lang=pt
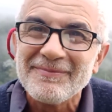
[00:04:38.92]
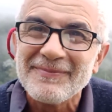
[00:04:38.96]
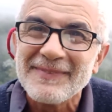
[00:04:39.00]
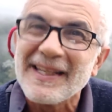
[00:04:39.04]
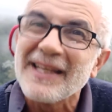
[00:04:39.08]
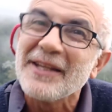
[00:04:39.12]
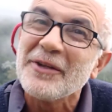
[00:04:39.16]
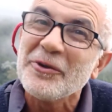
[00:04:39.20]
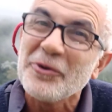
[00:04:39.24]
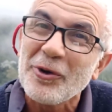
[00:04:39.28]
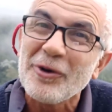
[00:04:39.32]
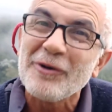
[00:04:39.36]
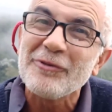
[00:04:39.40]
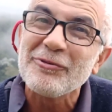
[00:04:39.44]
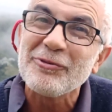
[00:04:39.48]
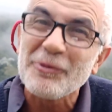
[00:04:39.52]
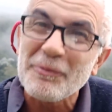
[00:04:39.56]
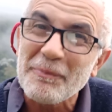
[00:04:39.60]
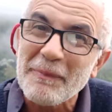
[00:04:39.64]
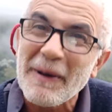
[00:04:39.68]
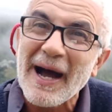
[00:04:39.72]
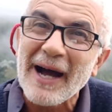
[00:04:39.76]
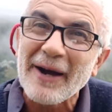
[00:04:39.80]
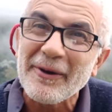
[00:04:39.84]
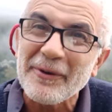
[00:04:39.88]
De novo,
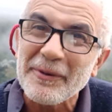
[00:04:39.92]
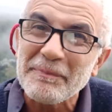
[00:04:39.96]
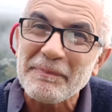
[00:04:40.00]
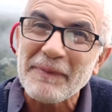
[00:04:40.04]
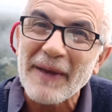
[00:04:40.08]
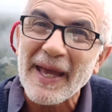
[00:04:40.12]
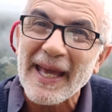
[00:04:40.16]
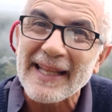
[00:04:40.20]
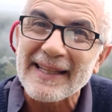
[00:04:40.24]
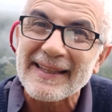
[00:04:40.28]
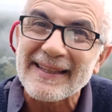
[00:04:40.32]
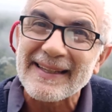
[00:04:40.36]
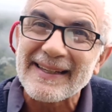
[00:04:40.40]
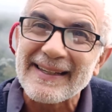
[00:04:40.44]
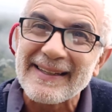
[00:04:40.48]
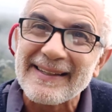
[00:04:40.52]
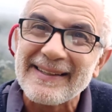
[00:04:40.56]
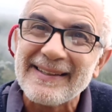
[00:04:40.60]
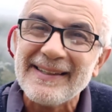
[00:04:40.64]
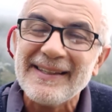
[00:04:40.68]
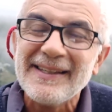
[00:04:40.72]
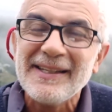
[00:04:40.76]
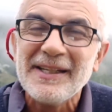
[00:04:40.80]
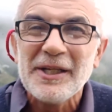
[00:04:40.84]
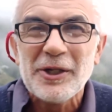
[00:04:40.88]
barro e pedra.
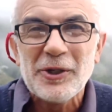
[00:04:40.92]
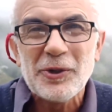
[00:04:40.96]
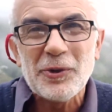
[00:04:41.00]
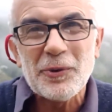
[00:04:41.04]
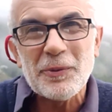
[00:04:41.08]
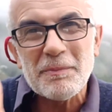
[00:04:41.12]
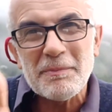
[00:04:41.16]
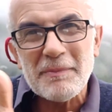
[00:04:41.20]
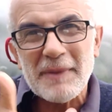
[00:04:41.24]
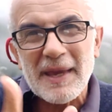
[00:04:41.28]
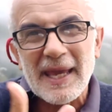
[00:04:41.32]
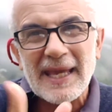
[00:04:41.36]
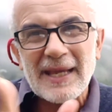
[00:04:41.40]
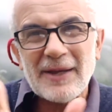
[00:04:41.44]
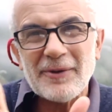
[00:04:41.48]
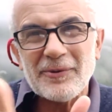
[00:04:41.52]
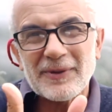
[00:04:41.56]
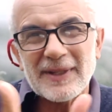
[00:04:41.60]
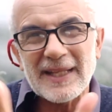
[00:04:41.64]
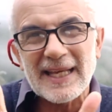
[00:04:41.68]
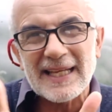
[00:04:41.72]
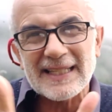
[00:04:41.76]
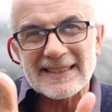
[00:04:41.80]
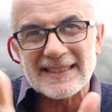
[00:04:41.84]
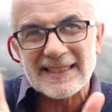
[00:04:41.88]
No meio
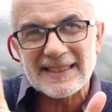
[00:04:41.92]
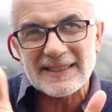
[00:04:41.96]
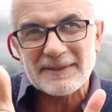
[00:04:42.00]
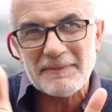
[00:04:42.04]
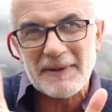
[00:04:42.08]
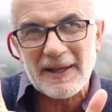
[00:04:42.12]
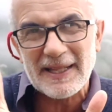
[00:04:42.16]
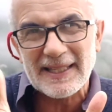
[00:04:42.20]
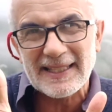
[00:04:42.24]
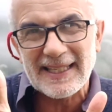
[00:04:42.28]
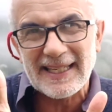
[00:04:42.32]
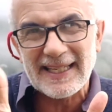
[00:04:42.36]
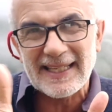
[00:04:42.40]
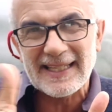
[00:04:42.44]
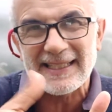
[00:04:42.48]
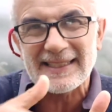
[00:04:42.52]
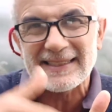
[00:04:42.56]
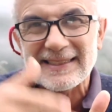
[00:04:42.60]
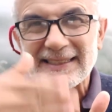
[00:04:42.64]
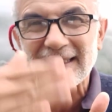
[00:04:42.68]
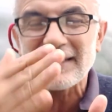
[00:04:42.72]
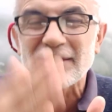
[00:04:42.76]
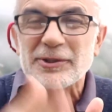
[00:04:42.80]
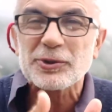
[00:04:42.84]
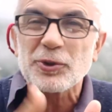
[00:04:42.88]
dessas
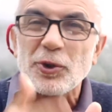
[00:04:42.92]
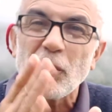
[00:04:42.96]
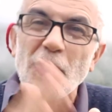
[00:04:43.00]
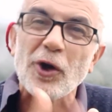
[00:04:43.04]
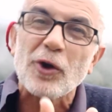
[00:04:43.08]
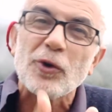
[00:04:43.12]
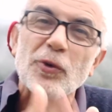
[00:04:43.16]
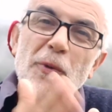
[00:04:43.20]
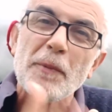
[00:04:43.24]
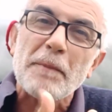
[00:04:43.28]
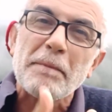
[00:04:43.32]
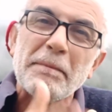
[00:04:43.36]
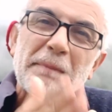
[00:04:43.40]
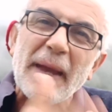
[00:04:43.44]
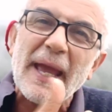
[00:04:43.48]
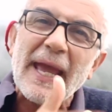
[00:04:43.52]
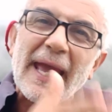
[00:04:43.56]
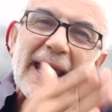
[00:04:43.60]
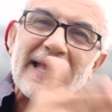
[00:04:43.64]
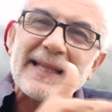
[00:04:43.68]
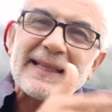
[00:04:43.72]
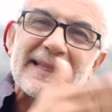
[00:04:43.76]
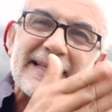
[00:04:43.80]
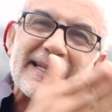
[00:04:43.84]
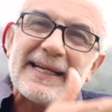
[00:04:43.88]
madeiras, eles colocam
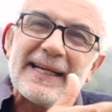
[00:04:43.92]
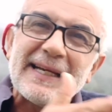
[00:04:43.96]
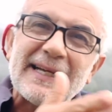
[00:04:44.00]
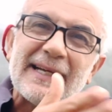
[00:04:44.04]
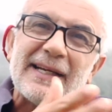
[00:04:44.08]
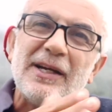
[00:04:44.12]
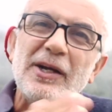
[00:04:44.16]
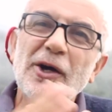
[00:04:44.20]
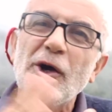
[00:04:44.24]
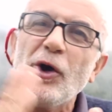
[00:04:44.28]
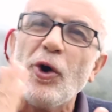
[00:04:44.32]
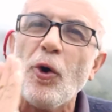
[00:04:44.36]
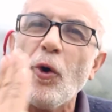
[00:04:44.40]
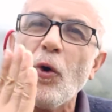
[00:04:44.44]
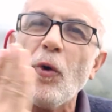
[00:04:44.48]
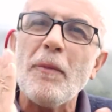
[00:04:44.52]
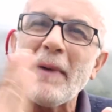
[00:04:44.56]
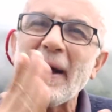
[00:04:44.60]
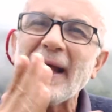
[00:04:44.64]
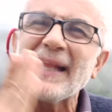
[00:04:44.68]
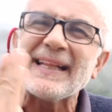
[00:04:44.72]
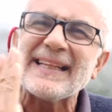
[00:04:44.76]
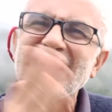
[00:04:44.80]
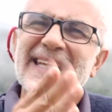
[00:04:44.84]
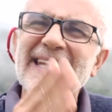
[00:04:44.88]
pedra ou
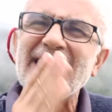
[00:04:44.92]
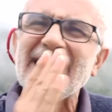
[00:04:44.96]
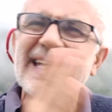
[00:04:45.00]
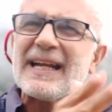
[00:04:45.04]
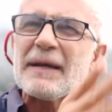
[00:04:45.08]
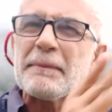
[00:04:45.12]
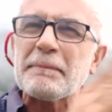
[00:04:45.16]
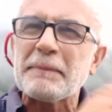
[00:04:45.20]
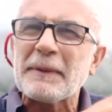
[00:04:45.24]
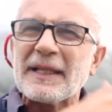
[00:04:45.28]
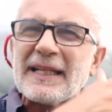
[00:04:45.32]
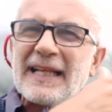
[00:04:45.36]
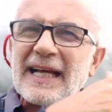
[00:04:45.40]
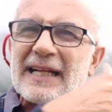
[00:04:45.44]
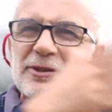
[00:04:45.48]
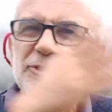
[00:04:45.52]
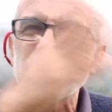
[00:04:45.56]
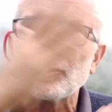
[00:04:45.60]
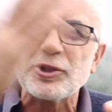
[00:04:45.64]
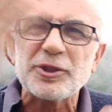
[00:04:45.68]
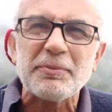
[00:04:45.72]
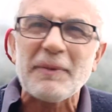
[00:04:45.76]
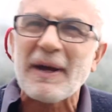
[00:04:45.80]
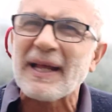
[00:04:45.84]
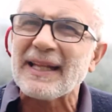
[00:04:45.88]
madeira,
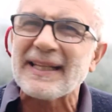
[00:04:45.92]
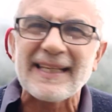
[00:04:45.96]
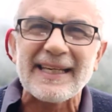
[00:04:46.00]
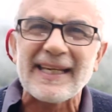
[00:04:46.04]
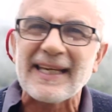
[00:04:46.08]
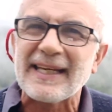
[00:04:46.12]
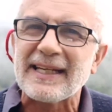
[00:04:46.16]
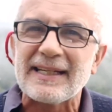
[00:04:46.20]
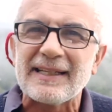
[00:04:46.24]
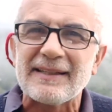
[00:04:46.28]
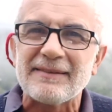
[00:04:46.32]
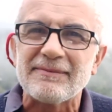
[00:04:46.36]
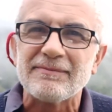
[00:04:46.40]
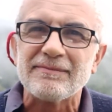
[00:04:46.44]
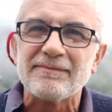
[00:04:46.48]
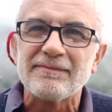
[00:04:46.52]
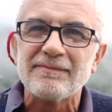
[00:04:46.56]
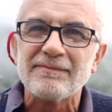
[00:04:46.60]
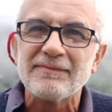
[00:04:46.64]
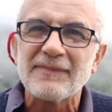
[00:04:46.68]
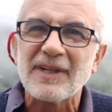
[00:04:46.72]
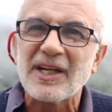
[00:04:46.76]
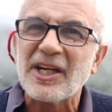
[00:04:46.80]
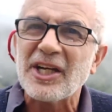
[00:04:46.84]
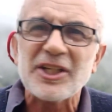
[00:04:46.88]
pedaço de madeira.
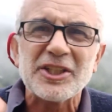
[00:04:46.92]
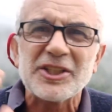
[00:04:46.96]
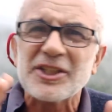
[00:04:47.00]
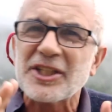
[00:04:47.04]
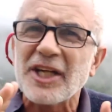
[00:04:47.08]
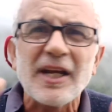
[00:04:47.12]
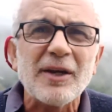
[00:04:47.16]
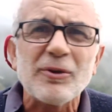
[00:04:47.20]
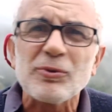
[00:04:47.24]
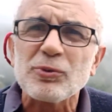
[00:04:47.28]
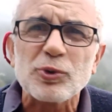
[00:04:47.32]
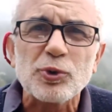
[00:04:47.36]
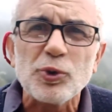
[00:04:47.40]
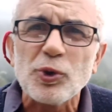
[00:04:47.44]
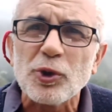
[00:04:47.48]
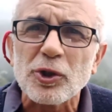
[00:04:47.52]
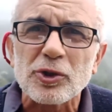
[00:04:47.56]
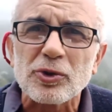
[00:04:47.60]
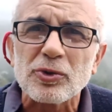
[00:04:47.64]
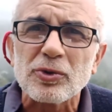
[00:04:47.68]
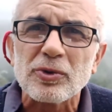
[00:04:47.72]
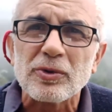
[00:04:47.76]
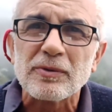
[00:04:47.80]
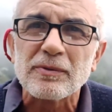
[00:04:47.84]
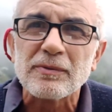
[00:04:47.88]
Recheiam
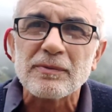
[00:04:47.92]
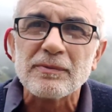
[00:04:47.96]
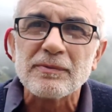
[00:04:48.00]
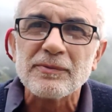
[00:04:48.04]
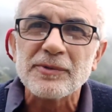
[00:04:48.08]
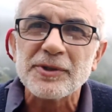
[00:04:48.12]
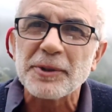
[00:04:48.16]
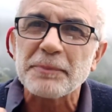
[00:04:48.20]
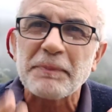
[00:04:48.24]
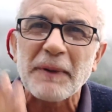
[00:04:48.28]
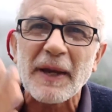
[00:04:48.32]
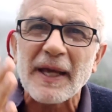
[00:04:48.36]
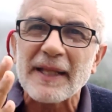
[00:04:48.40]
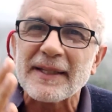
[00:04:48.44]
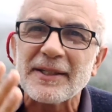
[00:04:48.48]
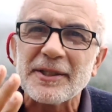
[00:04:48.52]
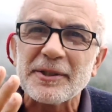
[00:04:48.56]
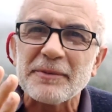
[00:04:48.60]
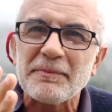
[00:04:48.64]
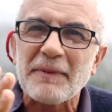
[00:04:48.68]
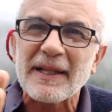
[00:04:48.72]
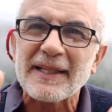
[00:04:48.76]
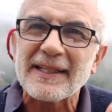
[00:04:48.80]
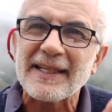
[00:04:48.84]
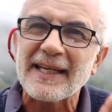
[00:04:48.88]
tudo de pedra e
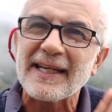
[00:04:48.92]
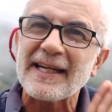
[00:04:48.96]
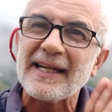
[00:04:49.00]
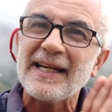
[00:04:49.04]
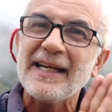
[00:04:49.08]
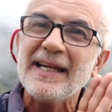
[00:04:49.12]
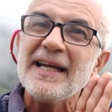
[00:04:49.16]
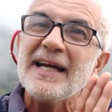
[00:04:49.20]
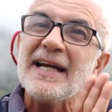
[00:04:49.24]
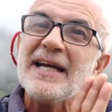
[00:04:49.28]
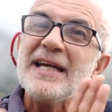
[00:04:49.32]
de madeira.